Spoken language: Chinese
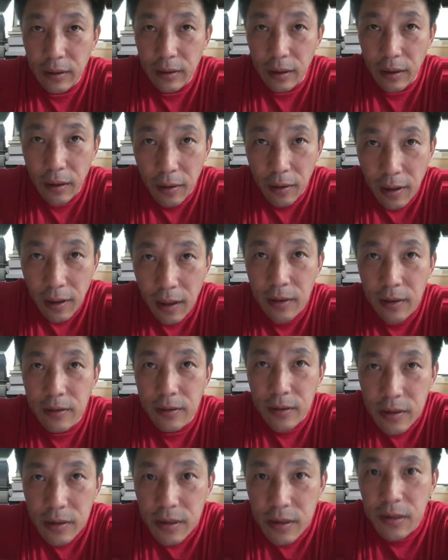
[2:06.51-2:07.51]
他要看
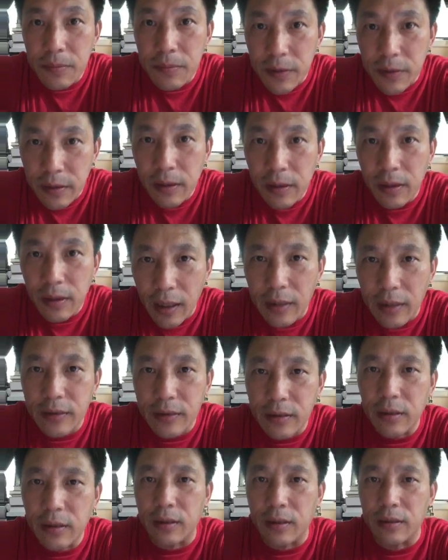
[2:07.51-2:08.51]
着习近平的脸
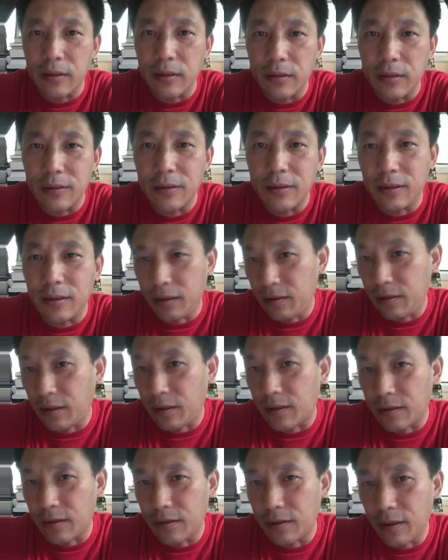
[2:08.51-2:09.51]
色行
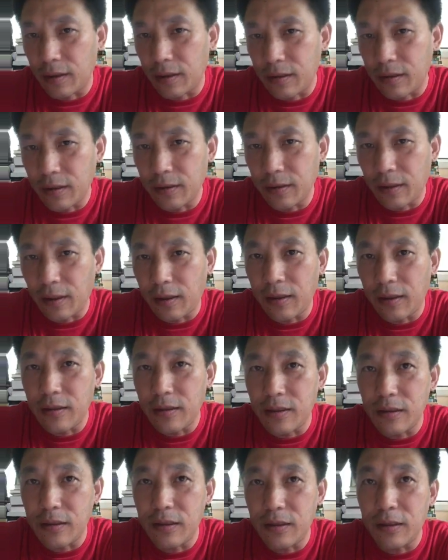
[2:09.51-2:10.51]
事啊，这个当
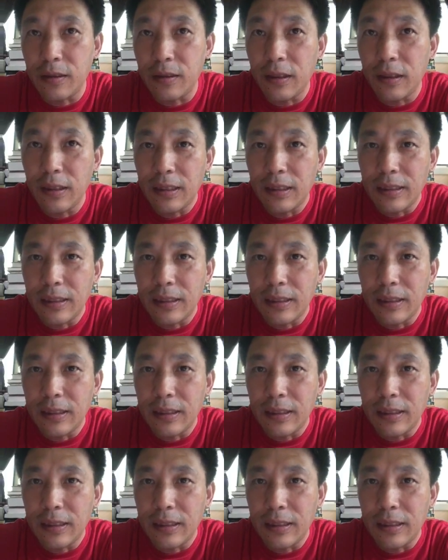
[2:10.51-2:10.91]
然是，